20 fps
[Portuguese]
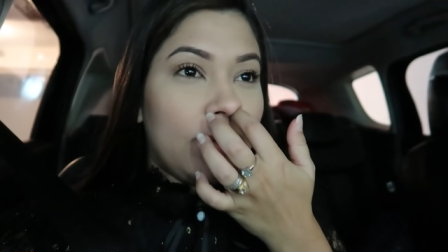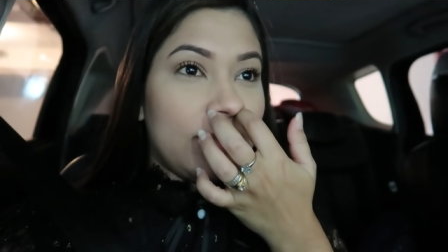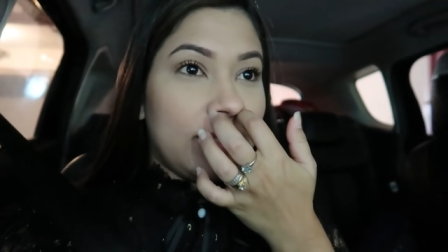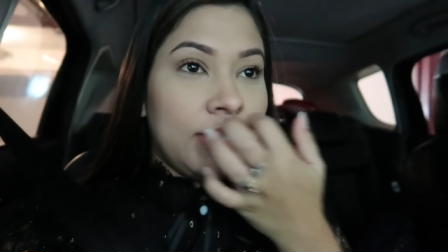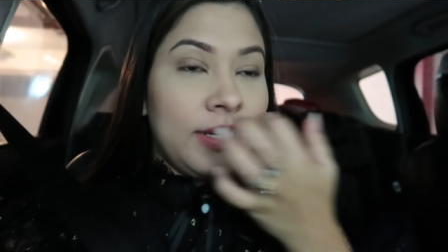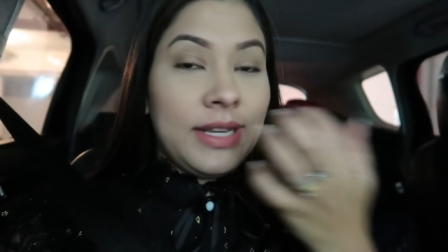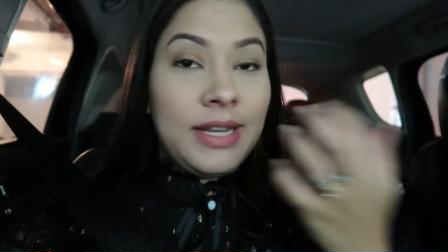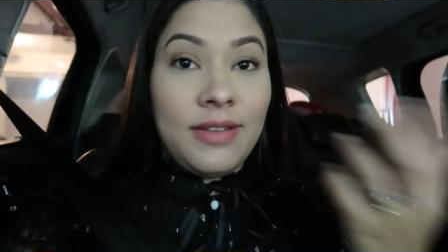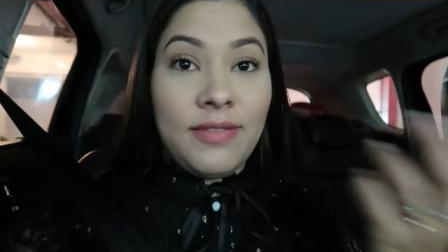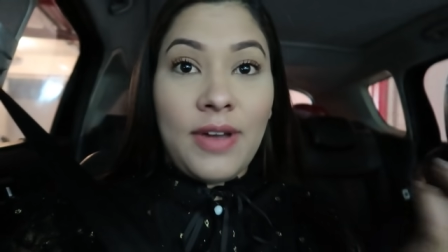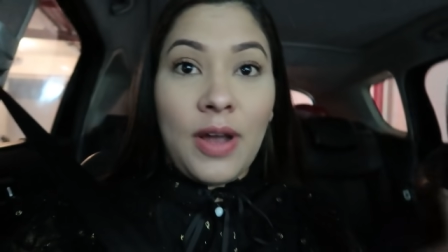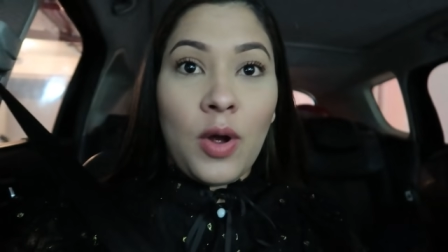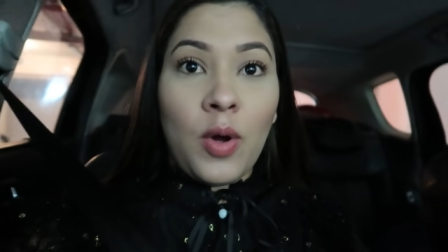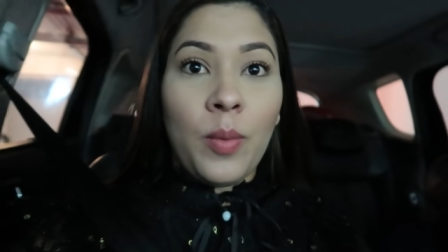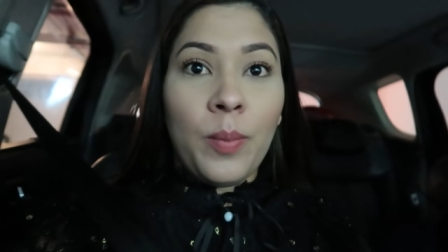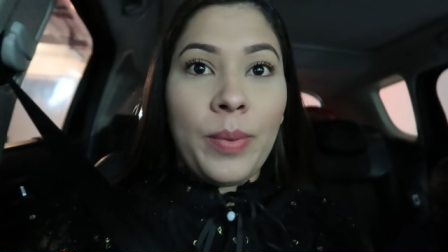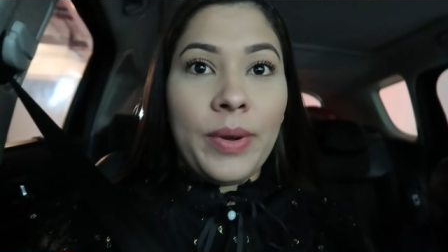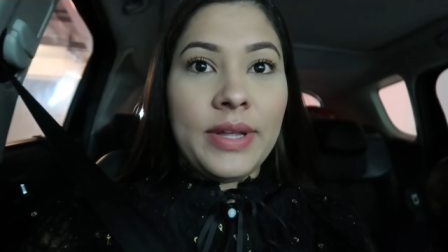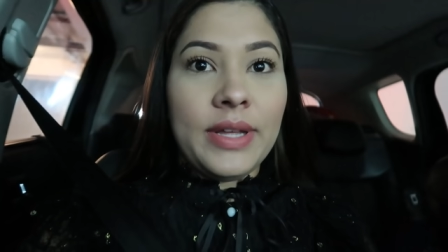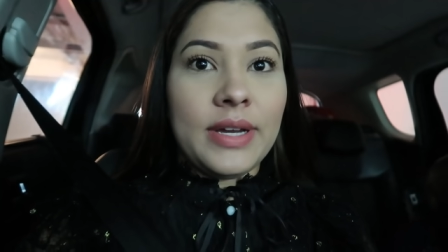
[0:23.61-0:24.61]
conseguia levar
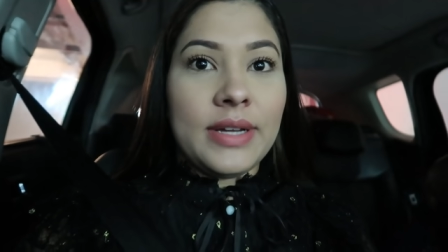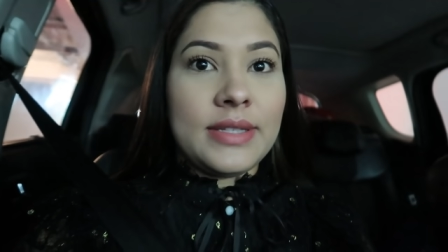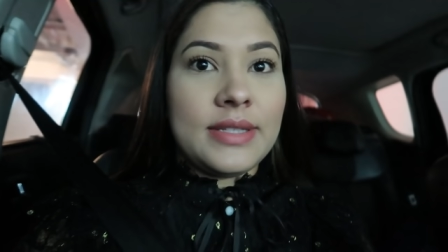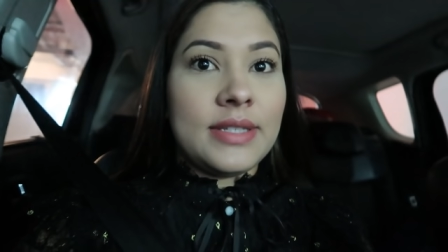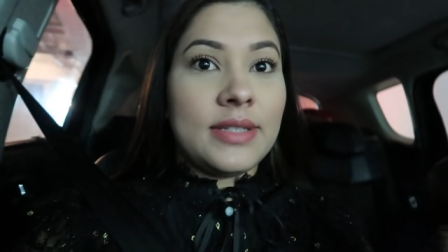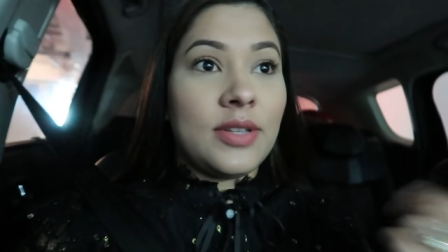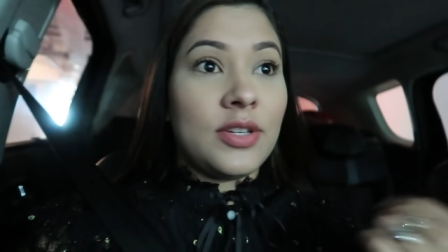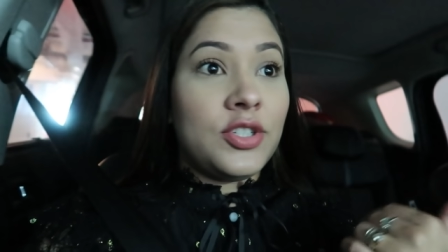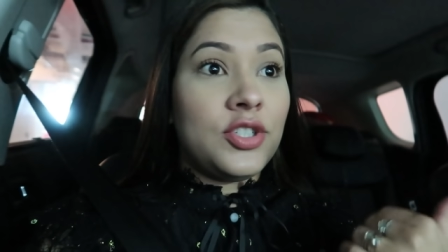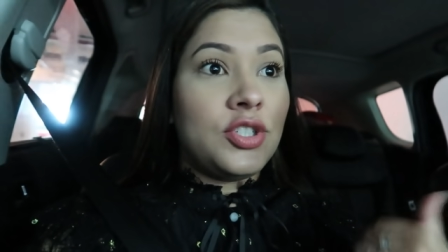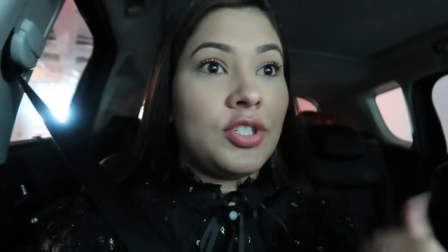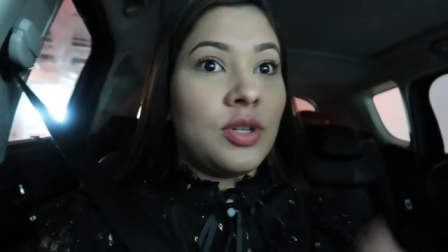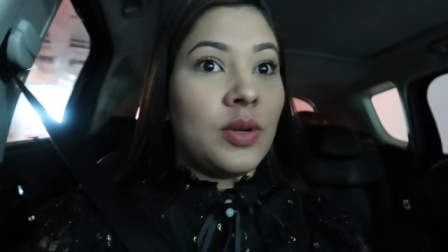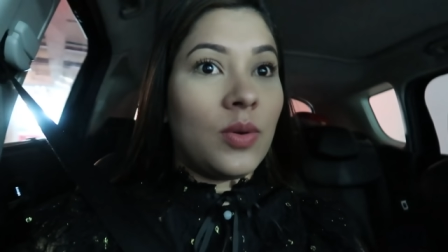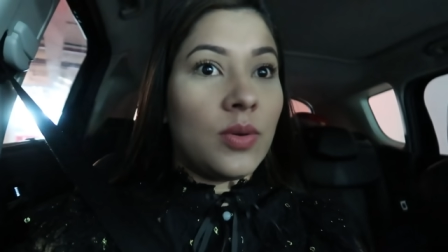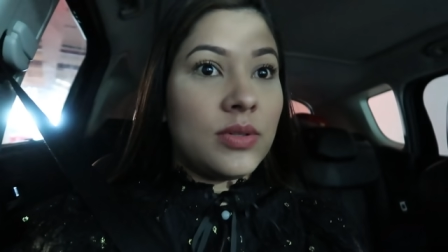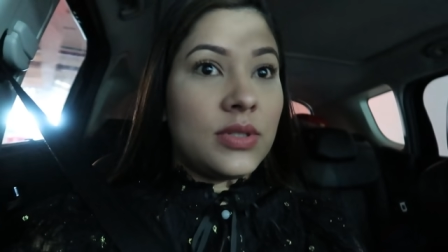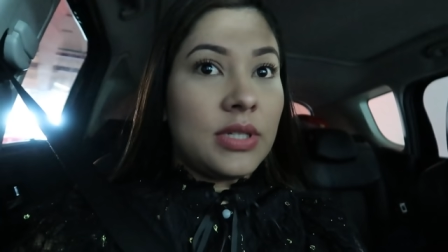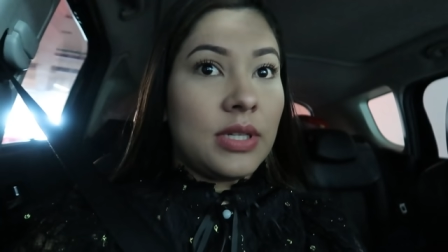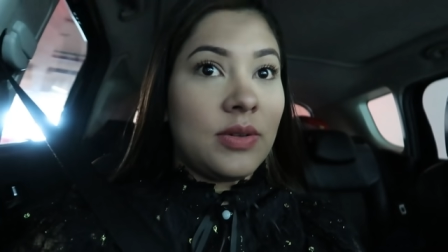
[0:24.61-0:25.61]
acompanhantes Então a gente não
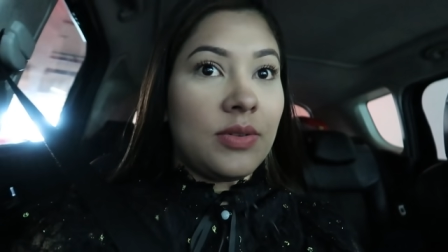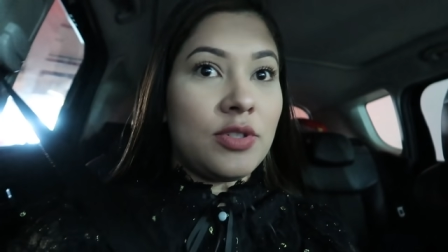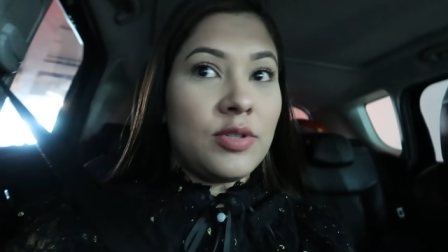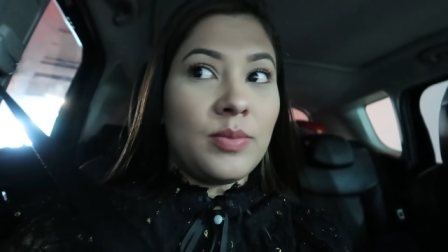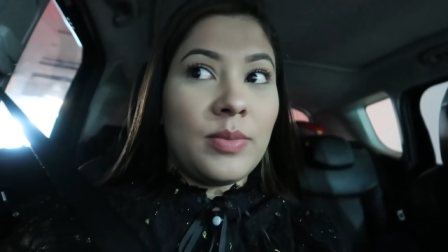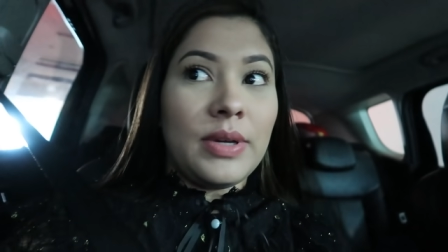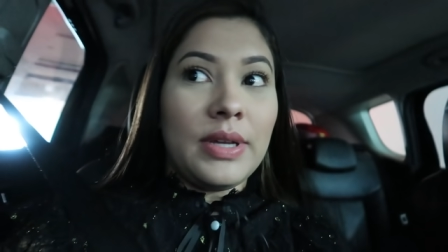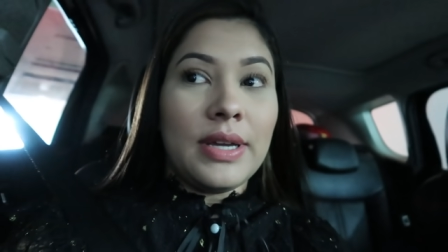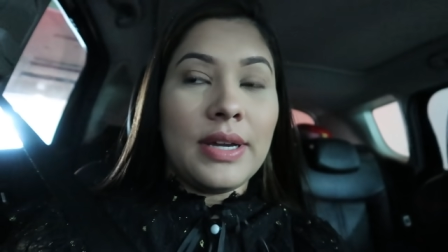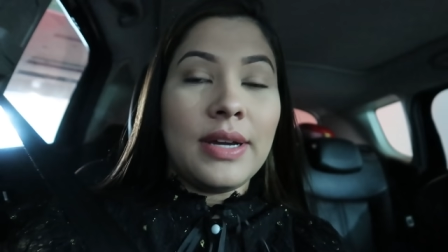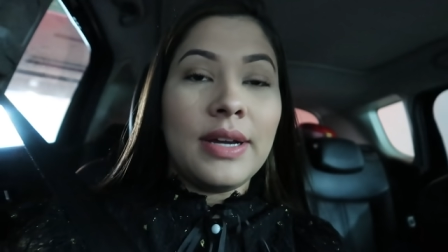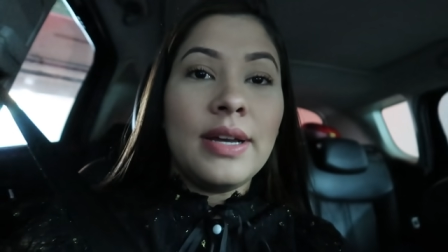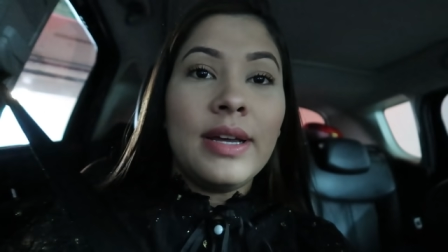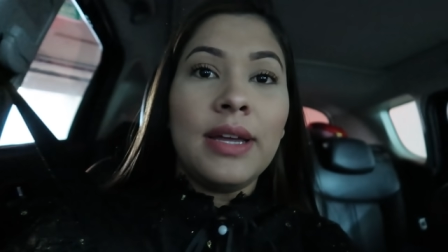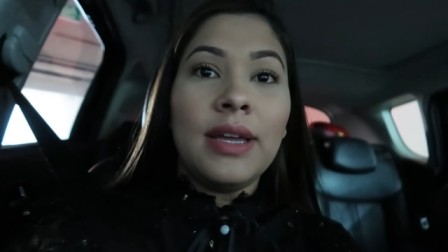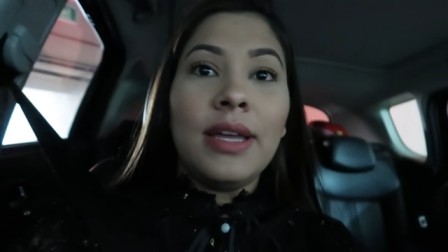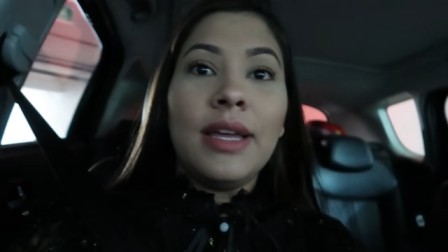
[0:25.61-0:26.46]
conseguiu de manhã